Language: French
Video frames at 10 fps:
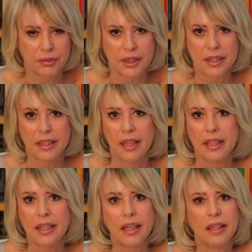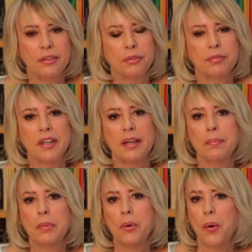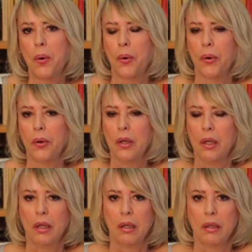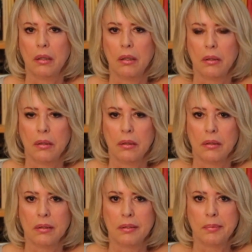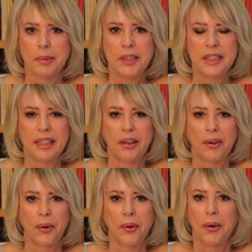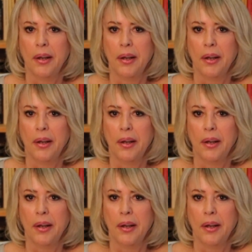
Vous êtes quelqu'un de vraiment euh, comment dire, euh,